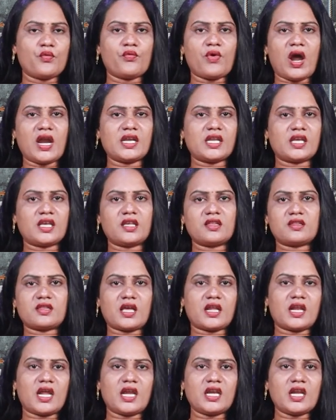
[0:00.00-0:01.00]
వాటికి
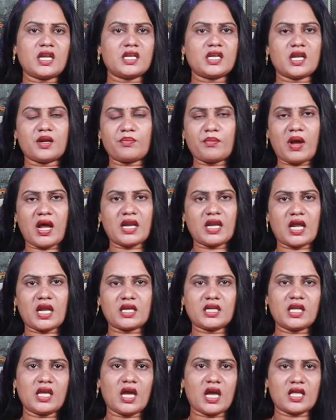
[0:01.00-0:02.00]
సరైన
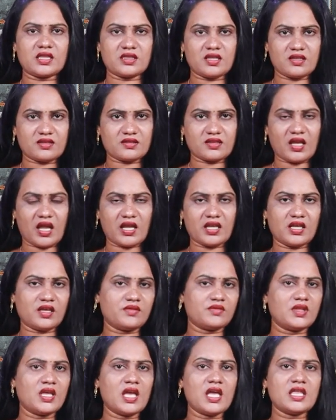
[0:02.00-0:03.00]
నిర్మాణాన్ని అందిస్తాయి
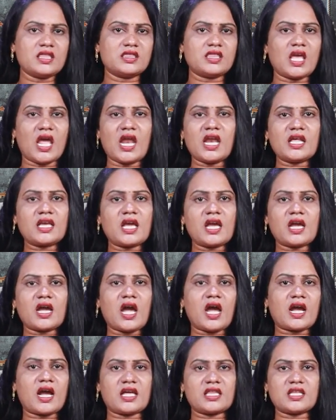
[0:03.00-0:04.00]

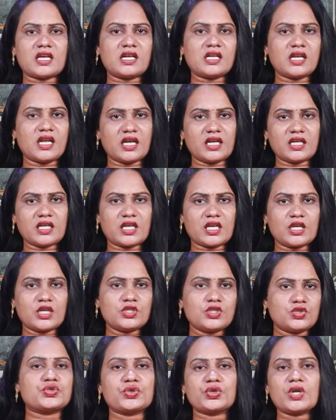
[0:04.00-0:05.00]
తేలికగా కదలడానికి
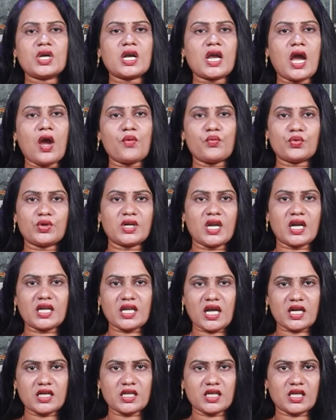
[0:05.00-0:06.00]
చురుగ్గా
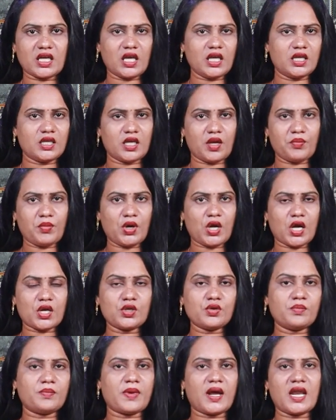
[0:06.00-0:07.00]
ఉండటానికి
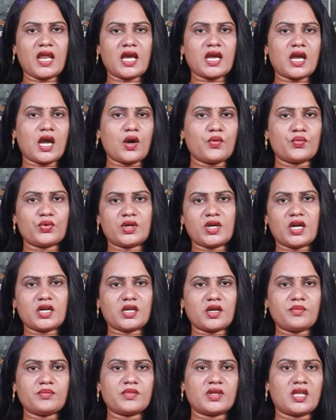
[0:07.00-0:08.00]
ఎముకలు బలంగా
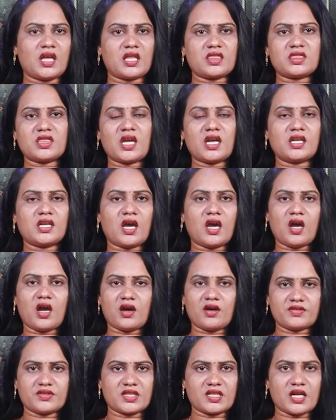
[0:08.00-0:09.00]
ఉండటం ఎంతైనా
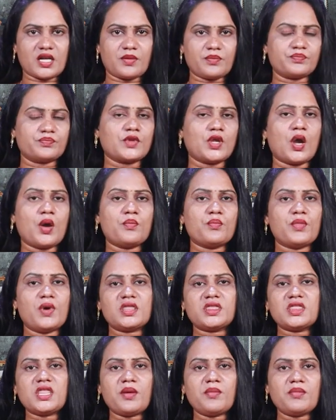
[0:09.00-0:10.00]
అవసరం
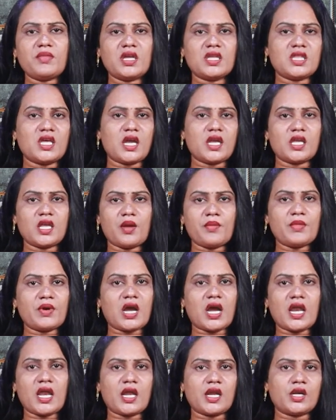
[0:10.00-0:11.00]
మొత్తం మీద
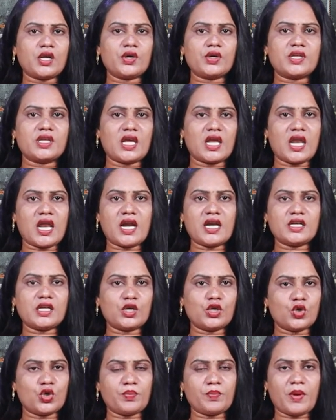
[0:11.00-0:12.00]
ఎముకలలో
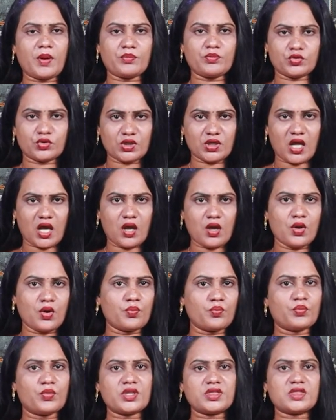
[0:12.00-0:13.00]
ఎలాంటి లోపం ఉన్నా
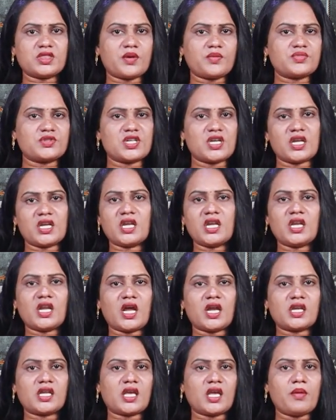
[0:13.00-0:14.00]
మొత్తం
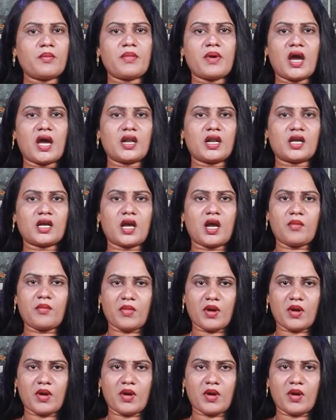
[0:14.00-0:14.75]
శరీరానికే భారంగా